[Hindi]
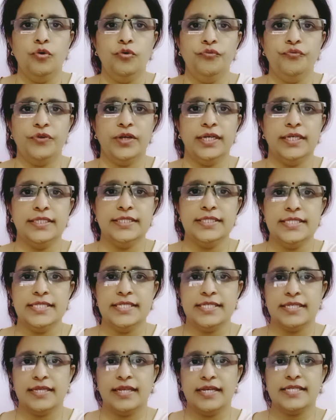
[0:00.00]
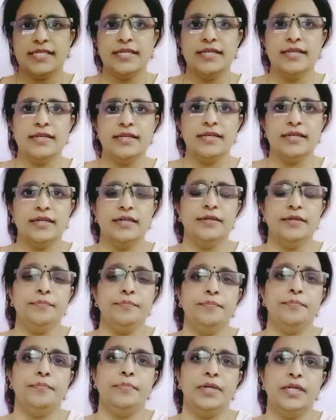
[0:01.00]
फ्रेंड्स कैसे हैं आप
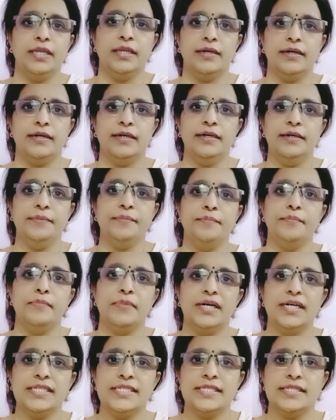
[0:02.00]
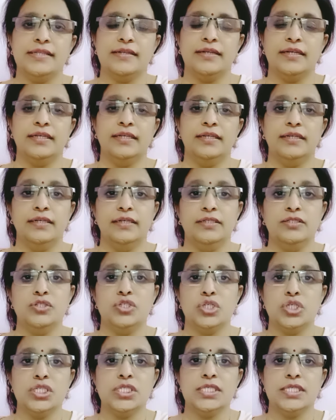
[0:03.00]
बढ़िया मस्त रहिए
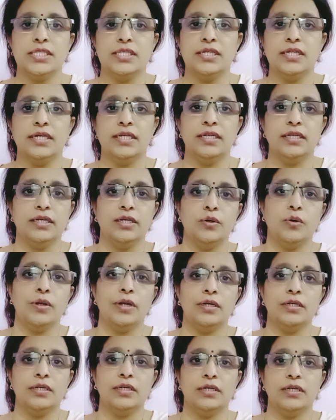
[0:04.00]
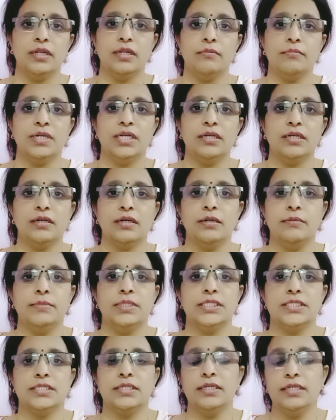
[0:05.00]
चुस्त रहिए और एंटरटेनमेंट का
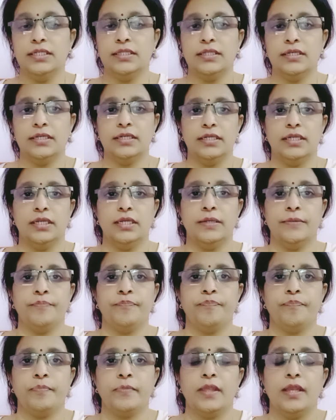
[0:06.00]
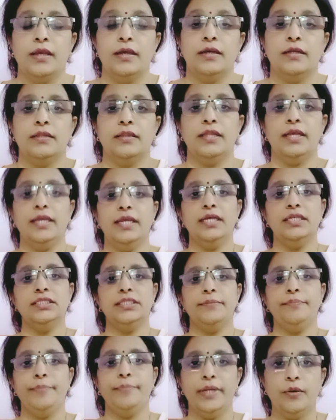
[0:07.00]
मज़ा लेते रहिए देखिए
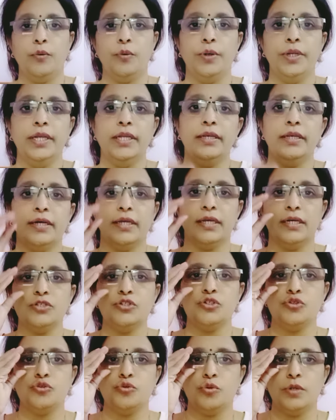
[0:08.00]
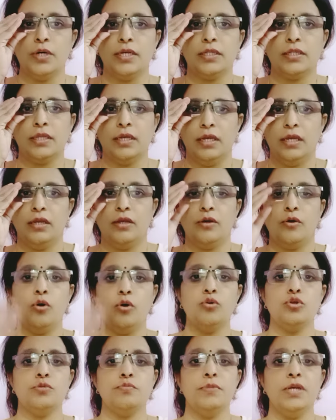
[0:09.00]
जब भी कोई नया शो आता है
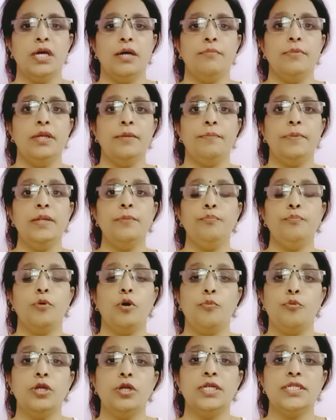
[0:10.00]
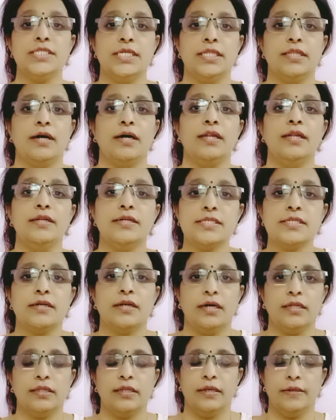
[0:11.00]
और उसमें हमें अपने पॉपुलर सितारे
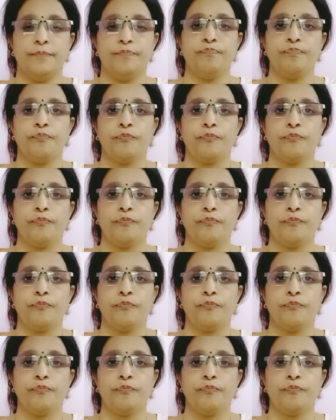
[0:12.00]
नज़र आते हैं